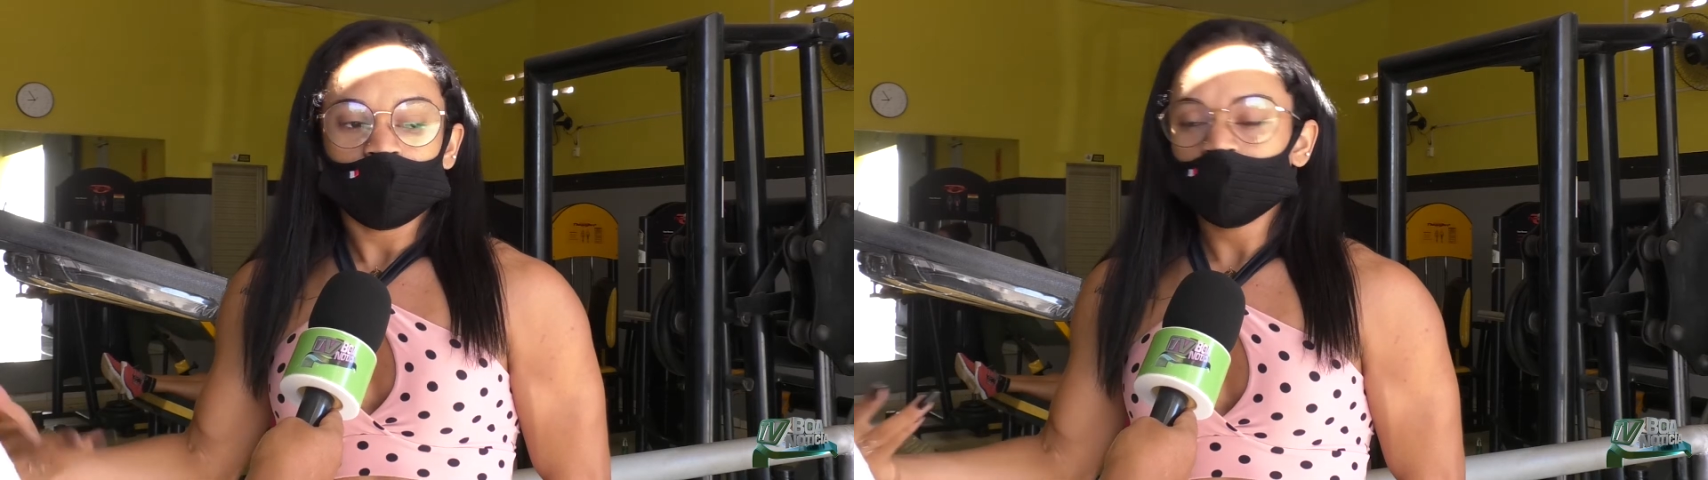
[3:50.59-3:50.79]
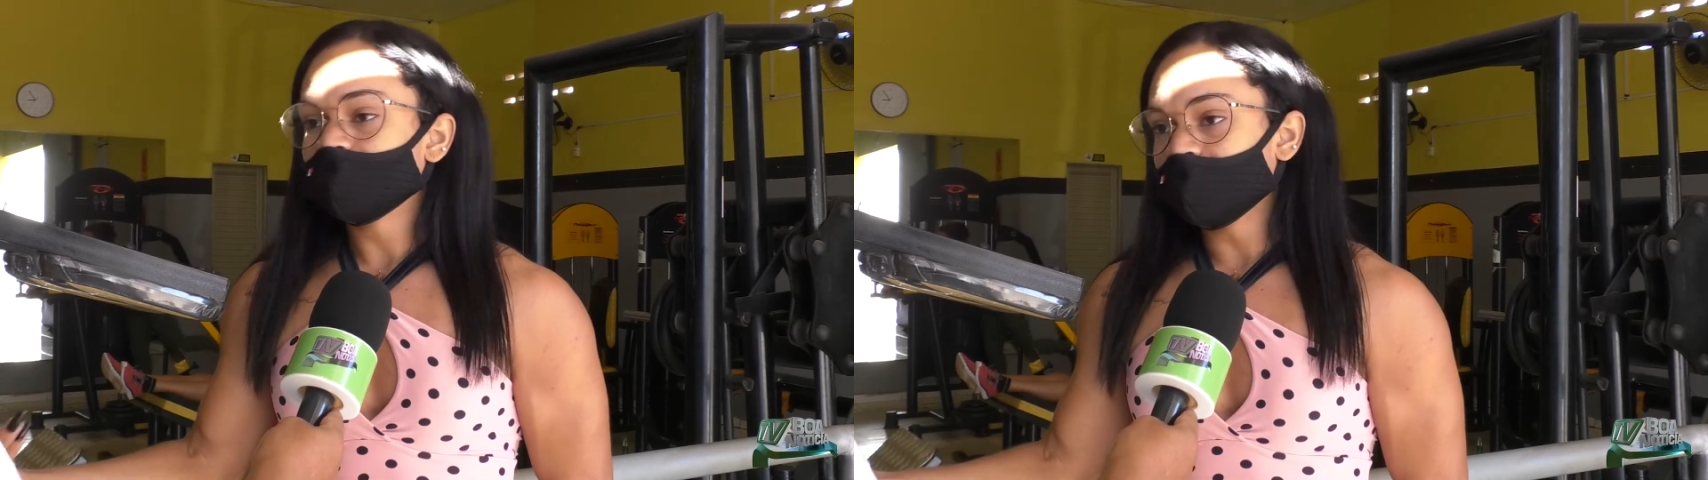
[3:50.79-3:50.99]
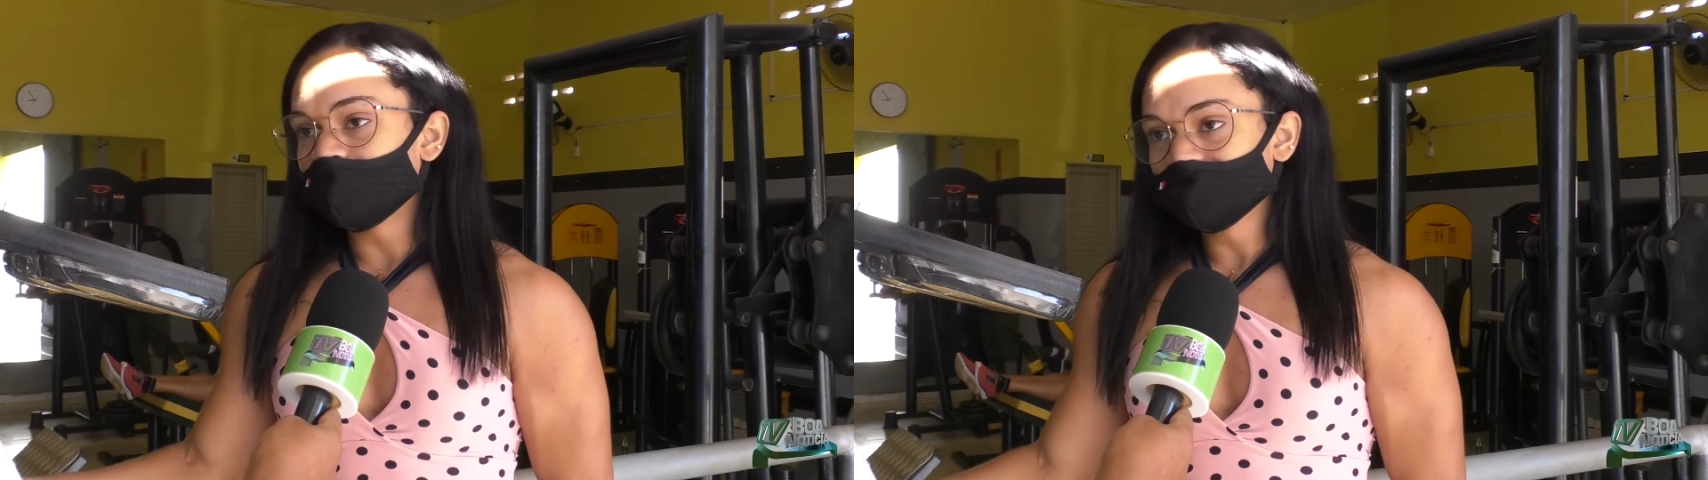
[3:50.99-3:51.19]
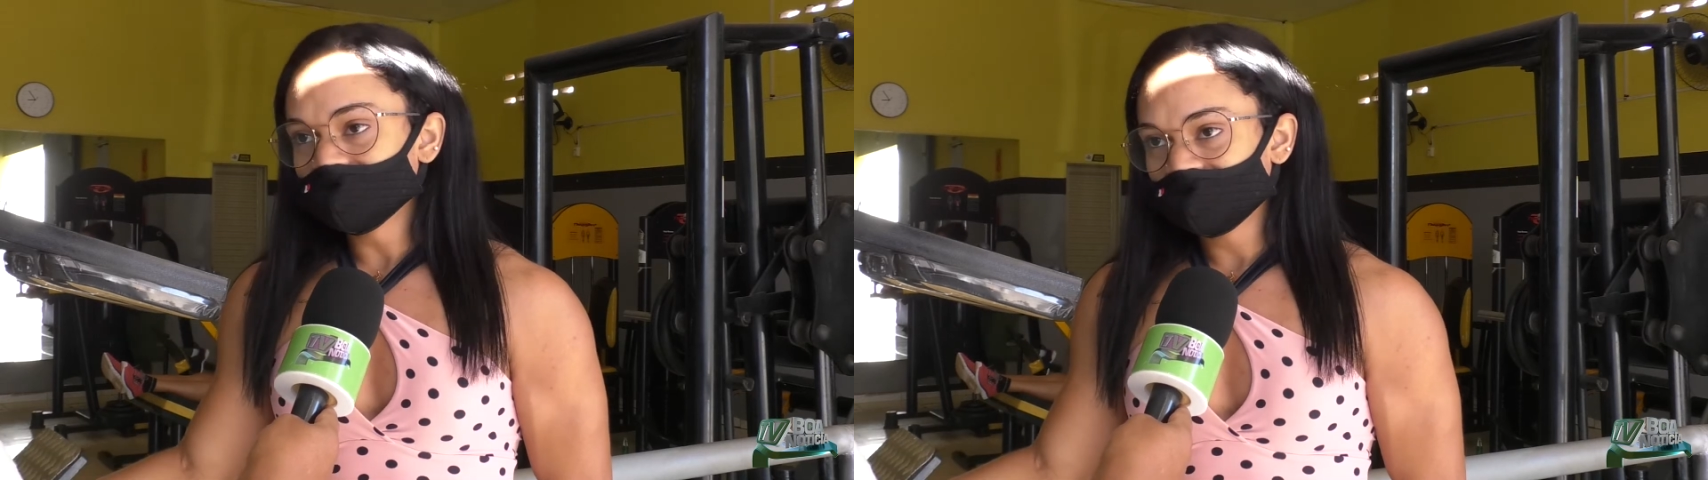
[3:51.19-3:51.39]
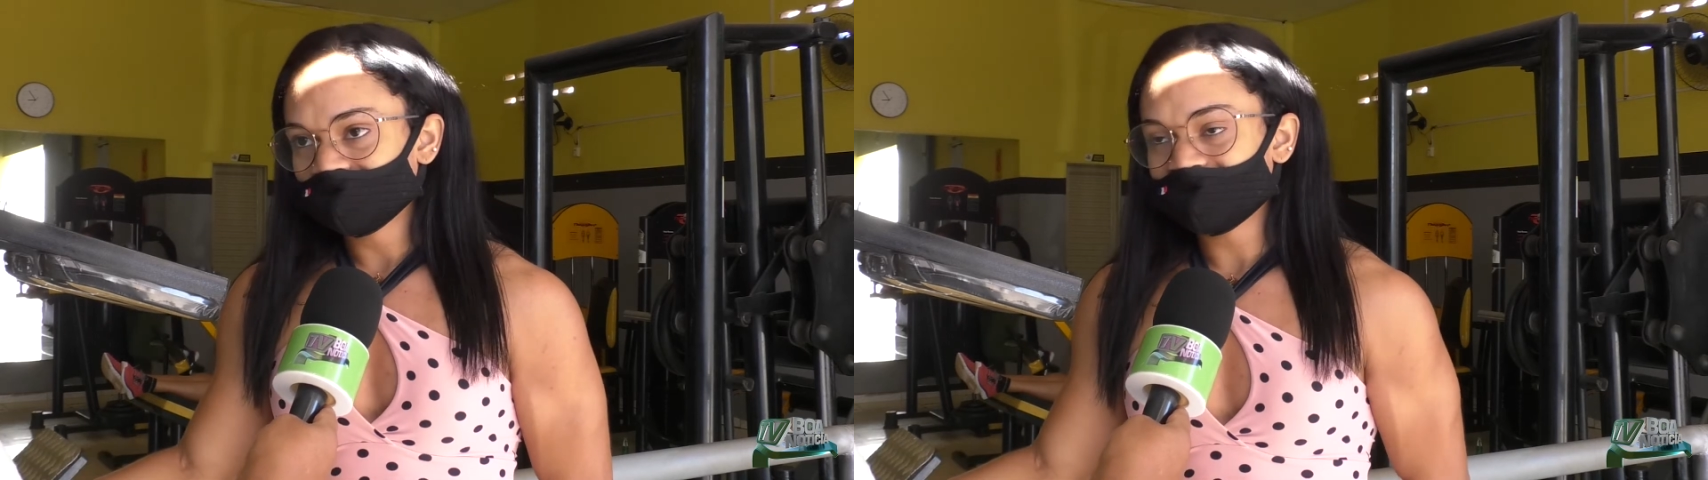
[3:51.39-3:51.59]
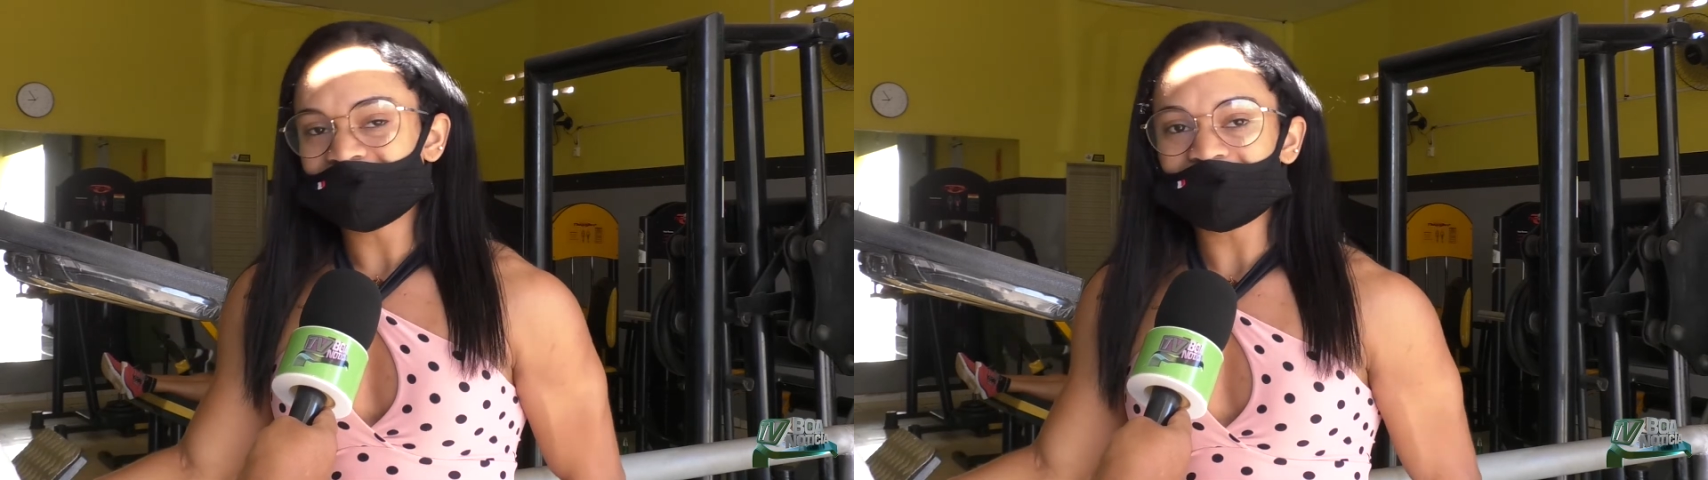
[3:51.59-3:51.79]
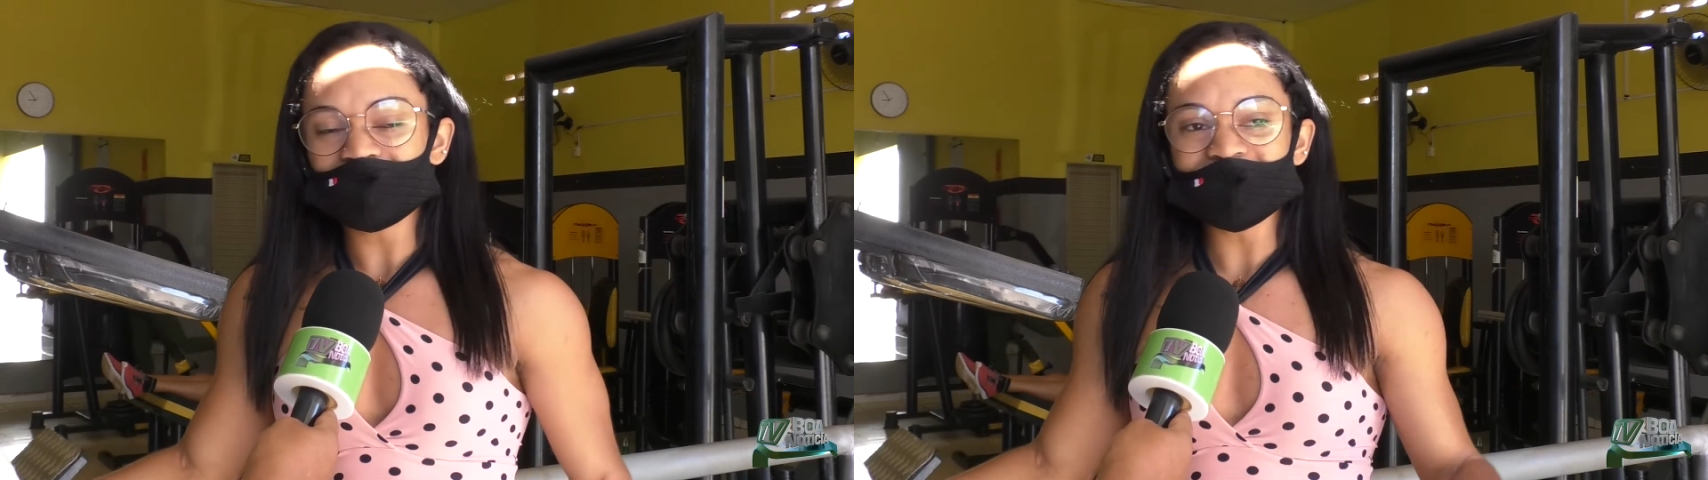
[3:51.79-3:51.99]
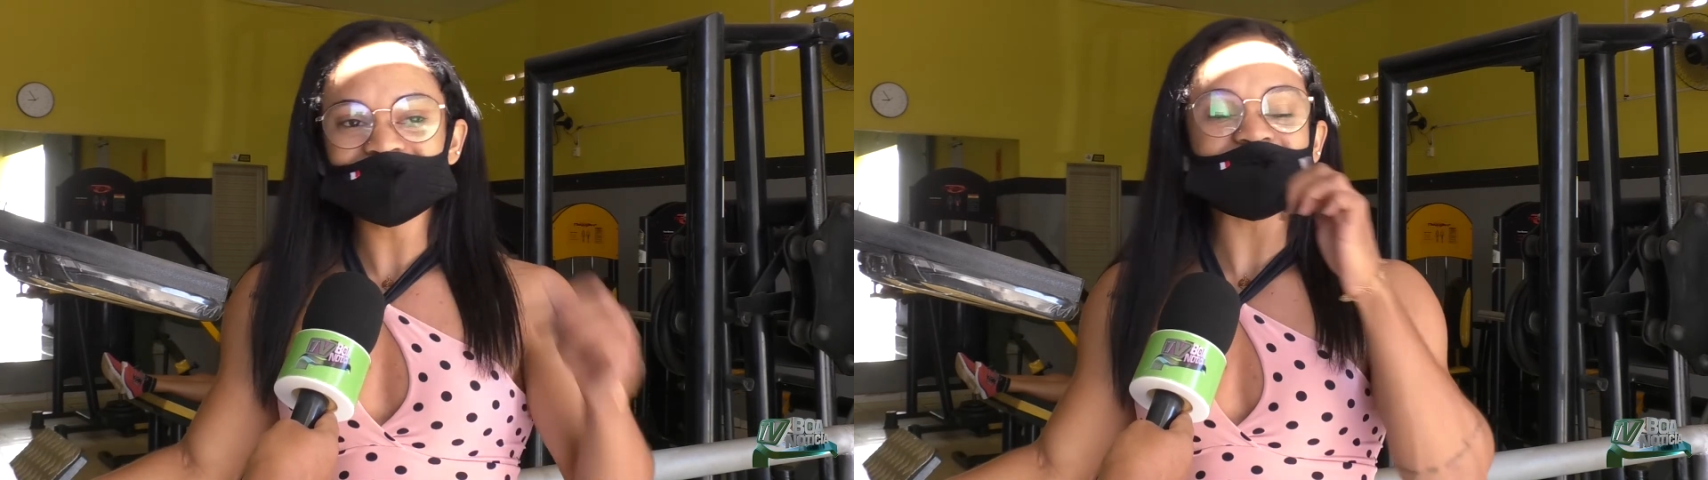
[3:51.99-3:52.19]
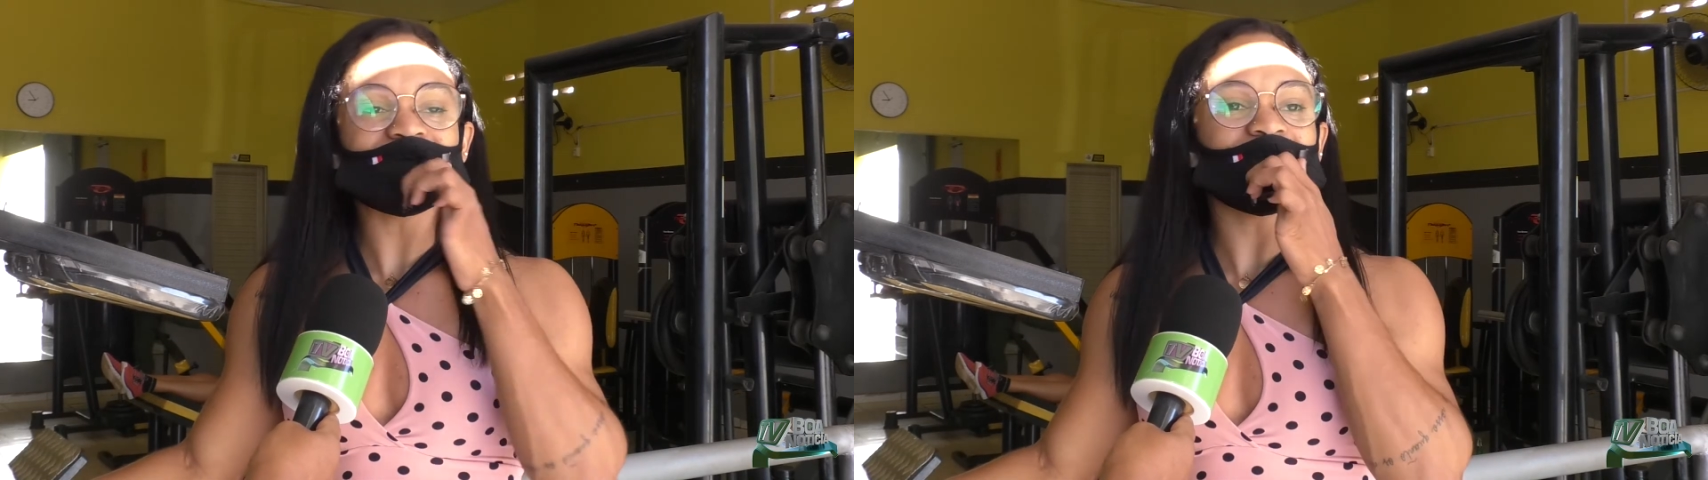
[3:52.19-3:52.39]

Então, aí começa a